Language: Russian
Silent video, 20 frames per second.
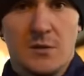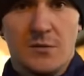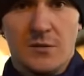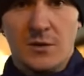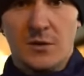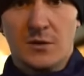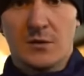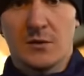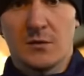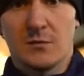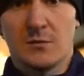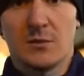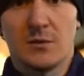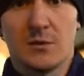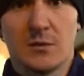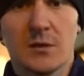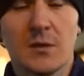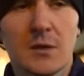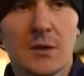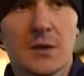не видят
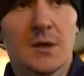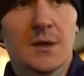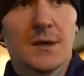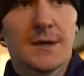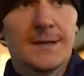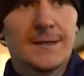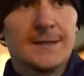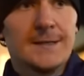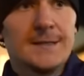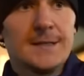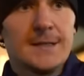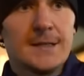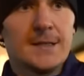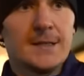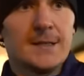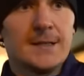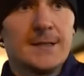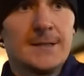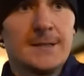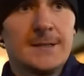
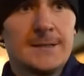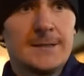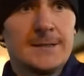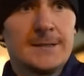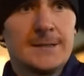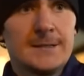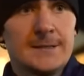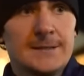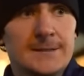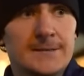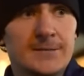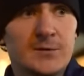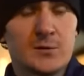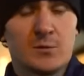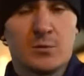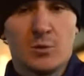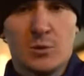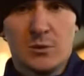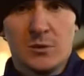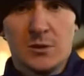а,
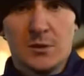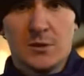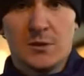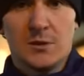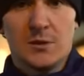сборной.